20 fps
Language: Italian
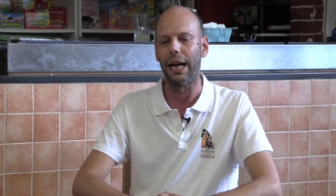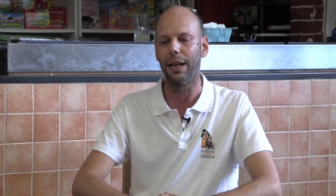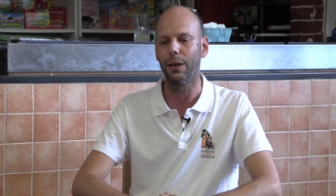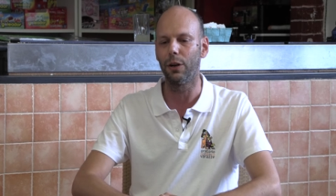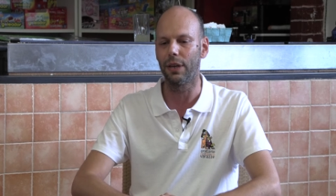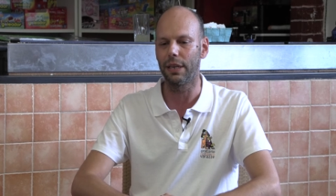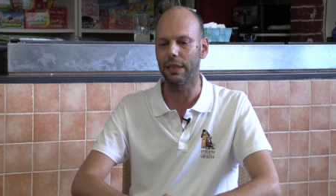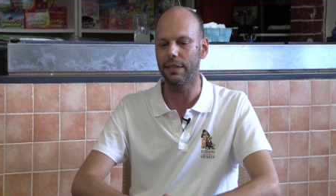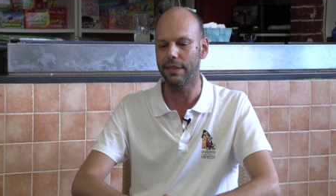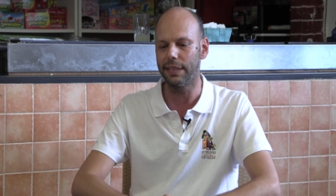
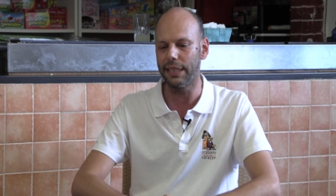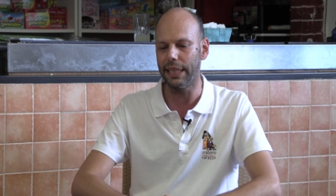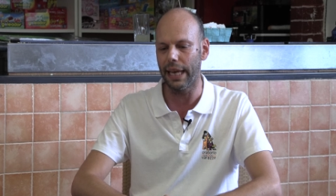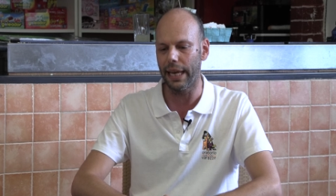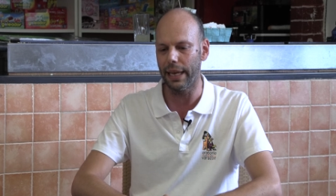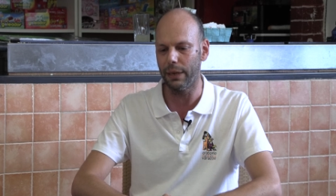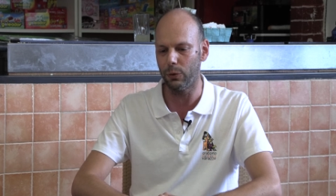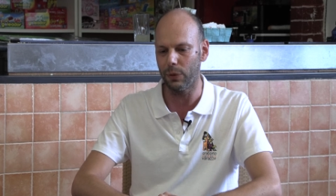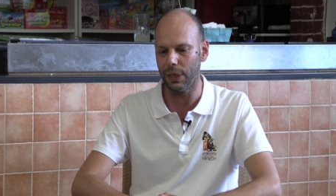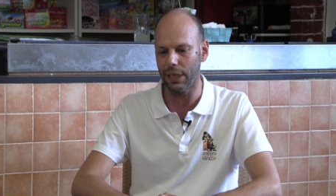Allora sì,
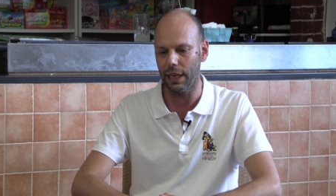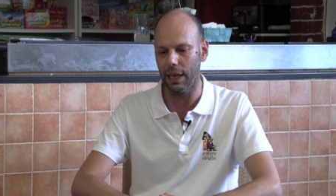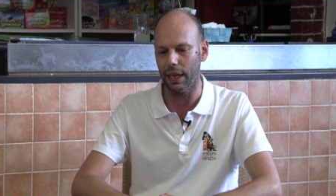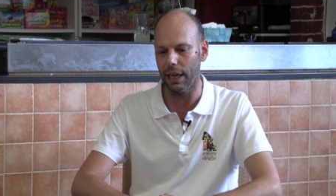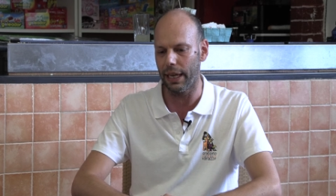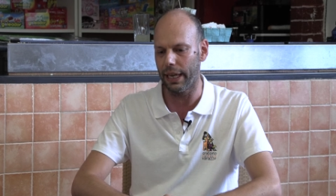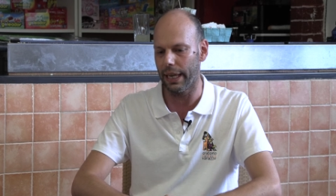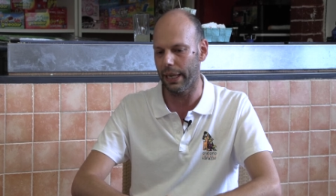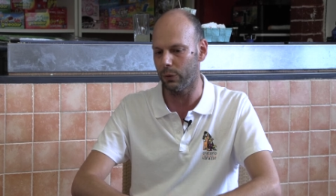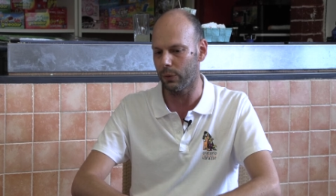è
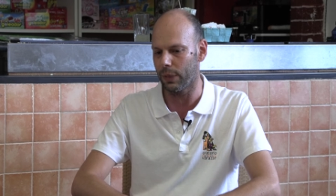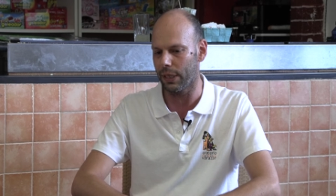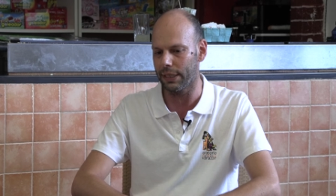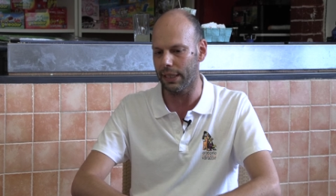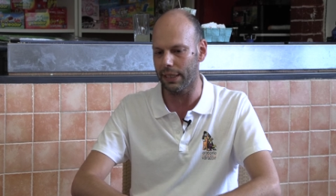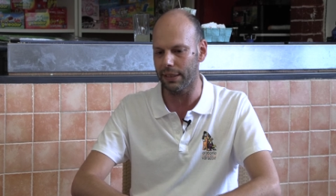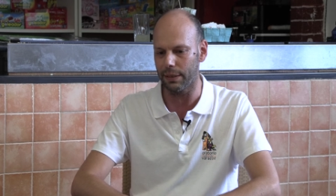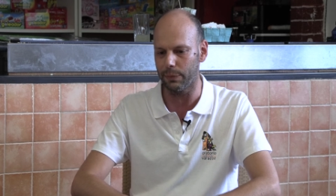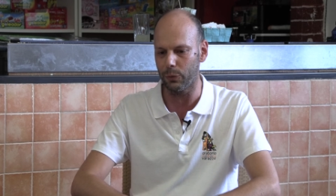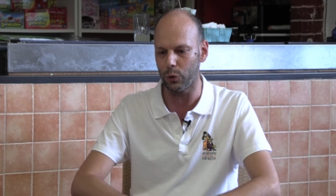una, è una
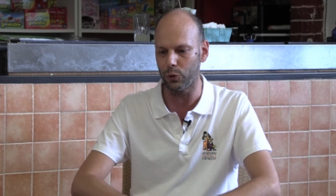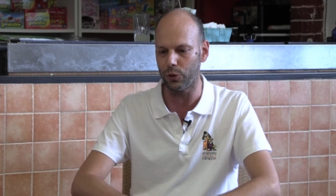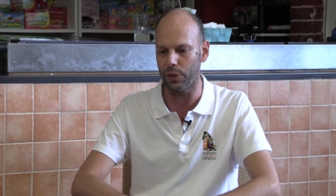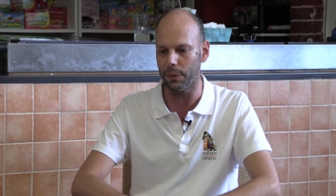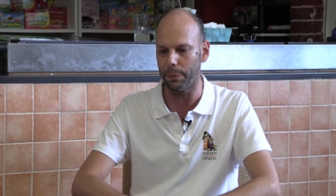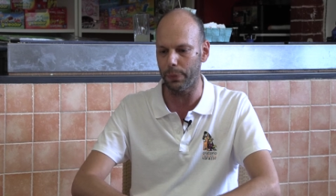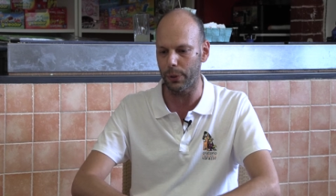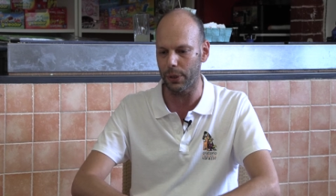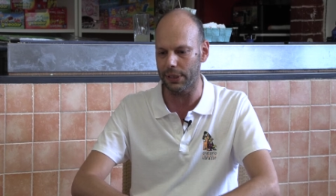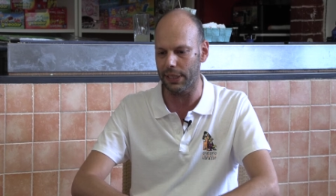data molto
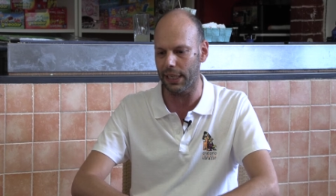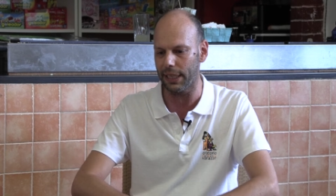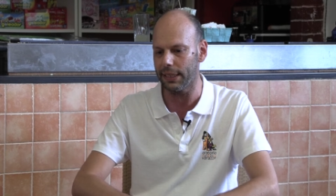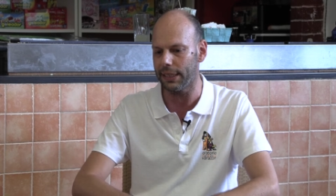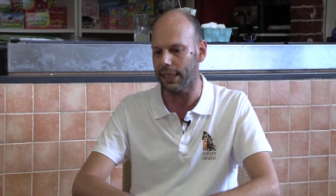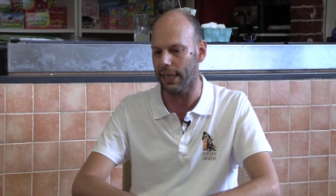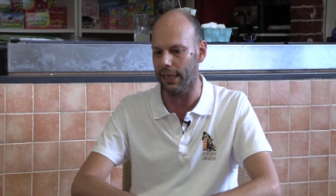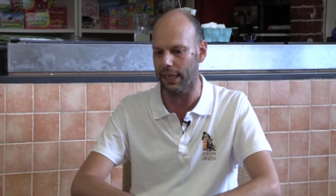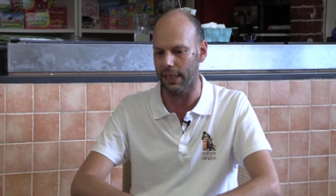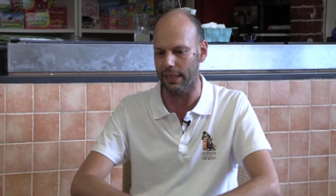
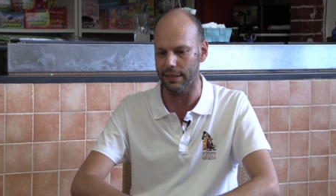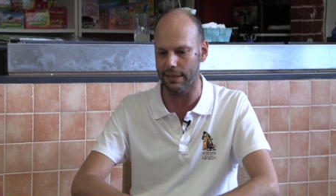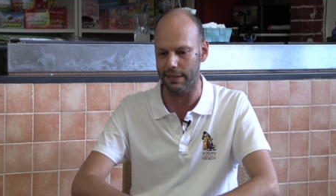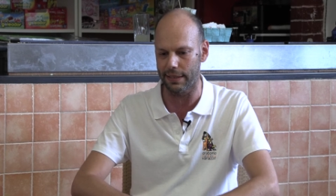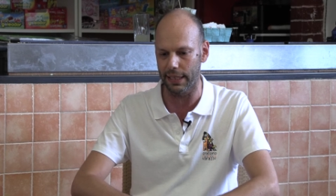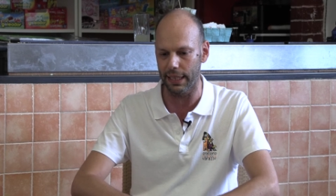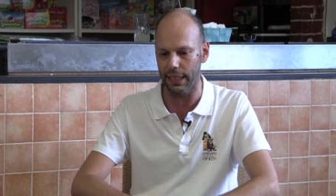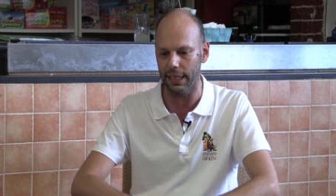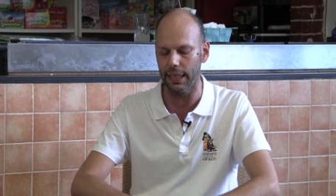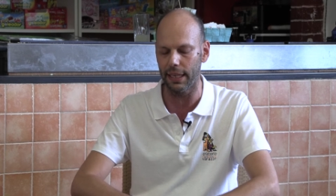importante anche
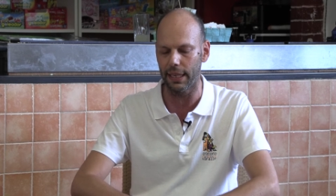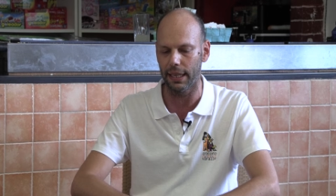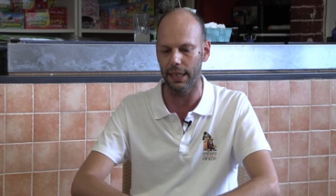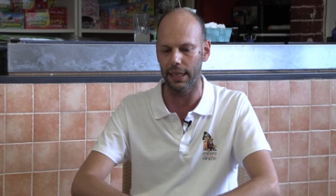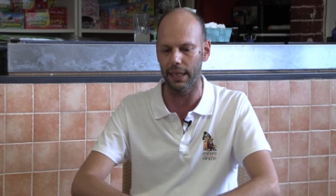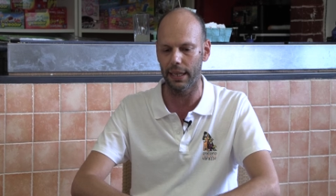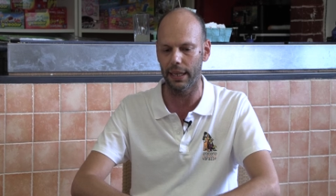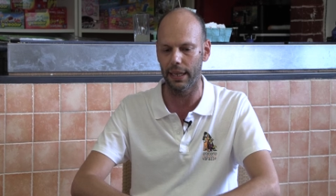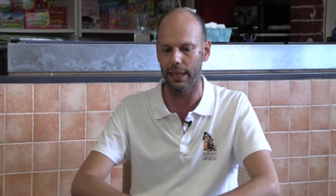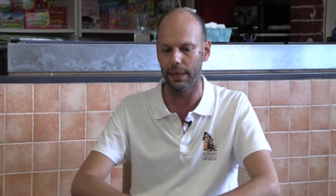se
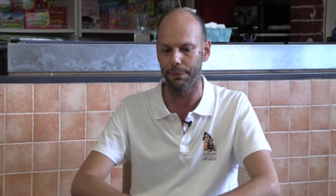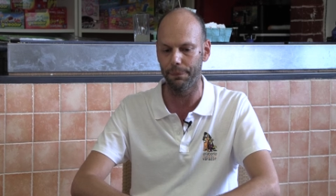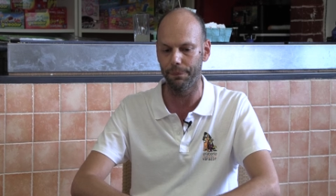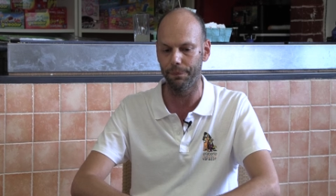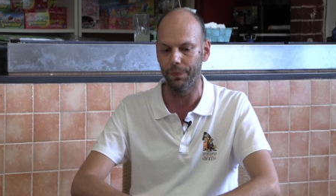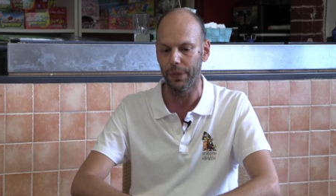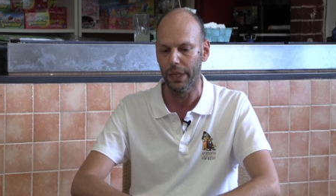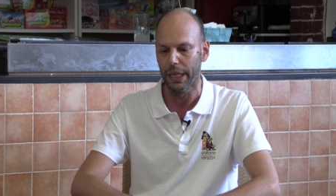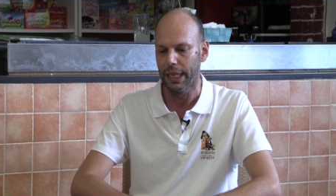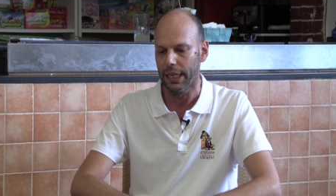
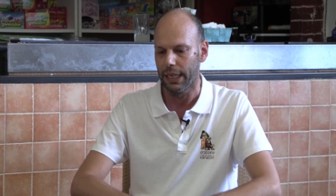ehm,